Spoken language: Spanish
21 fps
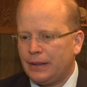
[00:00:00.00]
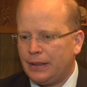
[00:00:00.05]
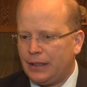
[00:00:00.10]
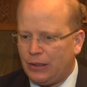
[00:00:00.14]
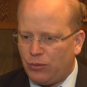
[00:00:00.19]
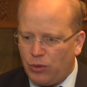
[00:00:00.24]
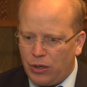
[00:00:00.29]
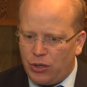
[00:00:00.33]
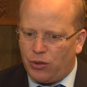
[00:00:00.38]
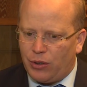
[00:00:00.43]
Y
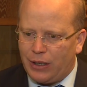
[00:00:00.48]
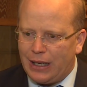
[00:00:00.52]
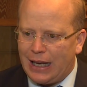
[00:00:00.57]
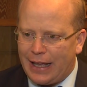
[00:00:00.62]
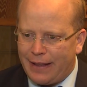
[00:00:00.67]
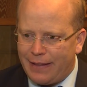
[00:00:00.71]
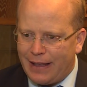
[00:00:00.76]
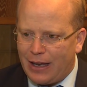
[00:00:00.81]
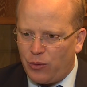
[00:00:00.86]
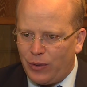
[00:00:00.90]
bueno, y la
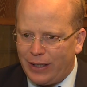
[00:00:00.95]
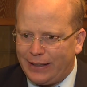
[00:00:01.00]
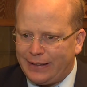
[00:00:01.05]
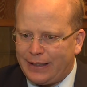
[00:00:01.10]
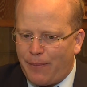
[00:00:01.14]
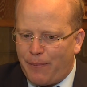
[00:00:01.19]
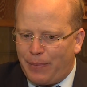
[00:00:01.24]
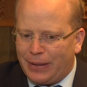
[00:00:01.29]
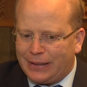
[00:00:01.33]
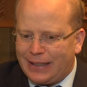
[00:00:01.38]
idea
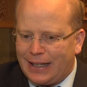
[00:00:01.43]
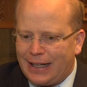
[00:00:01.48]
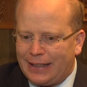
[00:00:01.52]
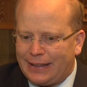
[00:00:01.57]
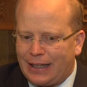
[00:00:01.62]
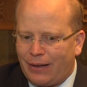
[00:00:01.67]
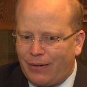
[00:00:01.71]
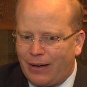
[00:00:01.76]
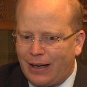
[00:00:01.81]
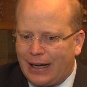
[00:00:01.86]
nuestra es empezar a
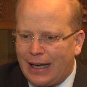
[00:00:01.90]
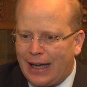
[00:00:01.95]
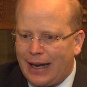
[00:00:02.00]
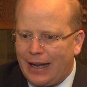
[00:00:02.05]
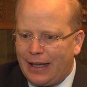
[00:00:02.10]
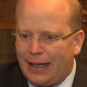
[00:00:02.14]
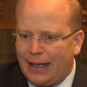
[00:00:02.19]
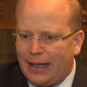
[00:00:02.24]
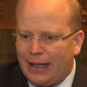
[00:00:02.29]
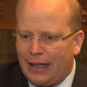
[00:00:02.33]

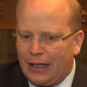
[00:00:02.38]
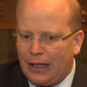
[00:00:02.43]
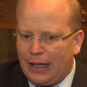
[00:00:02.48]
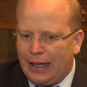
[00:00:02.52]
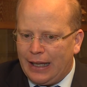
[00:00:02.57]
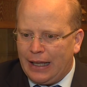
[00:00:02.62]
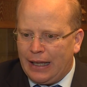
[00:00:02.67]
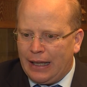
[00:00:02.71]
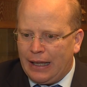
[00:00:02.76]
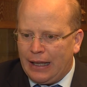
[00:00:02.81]
trabajar
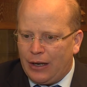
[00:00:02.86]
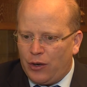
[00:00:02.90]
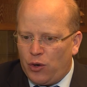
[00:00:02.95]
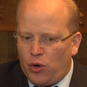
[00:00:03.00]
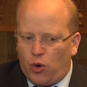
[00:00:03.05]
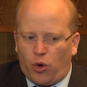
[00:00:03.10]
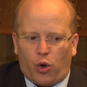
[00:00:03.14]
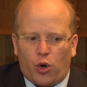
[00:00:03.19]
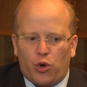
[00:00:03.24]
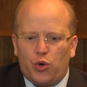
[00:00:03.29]
eh,
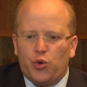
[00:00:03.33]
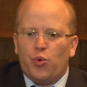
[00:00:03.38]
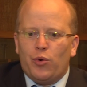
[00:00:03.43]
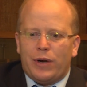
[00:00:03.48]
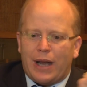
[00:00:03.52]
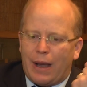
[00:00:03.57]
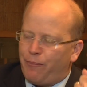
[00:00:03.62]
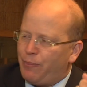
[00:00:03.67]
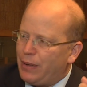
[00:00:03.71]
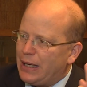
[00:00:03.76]
no con
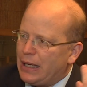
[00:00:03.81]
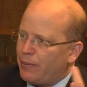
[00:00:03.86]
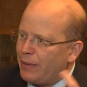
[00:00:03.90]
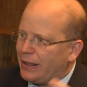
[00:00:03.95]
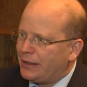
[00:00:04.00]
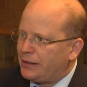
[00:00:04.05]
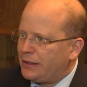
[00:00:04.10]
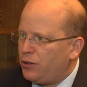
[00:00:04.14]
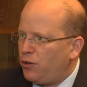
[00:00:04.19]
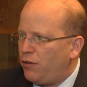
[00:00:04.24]
una
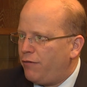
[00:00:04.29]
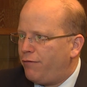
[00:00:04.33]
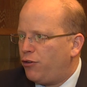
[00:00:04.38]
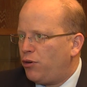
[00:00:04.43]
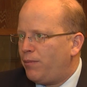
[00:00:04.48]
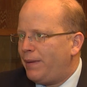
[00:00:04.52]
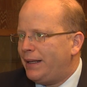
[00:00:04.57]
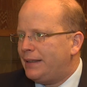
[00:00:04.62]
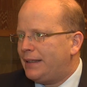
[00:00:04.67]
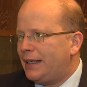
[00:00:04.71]
pyme, sino en
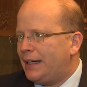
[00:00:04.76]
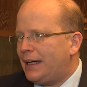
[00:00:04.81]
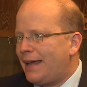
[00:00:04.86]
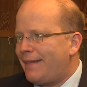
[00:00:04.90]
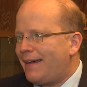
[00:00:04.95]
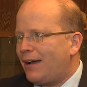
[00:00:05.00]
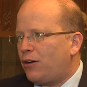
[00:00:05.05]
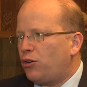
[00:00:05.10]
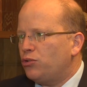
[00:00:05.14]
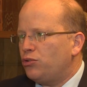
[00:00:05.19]
forma
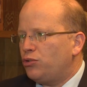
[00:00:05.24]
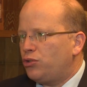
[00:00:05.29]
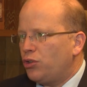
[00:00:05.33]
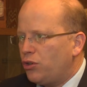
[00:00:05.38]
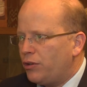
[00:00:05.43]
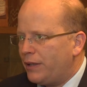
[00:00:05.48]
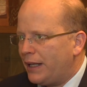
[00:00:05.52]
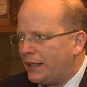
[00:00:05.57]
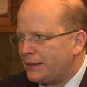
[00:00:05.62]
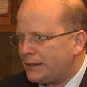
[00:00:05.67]
integrada con
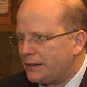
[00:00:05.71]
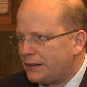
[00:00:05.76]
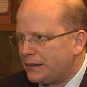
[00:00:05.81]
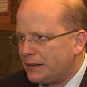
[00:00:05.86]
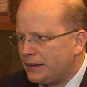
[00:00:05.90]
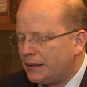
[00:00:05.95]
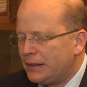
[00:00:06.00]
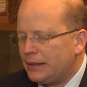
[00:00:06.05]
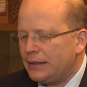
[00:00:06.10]
todas.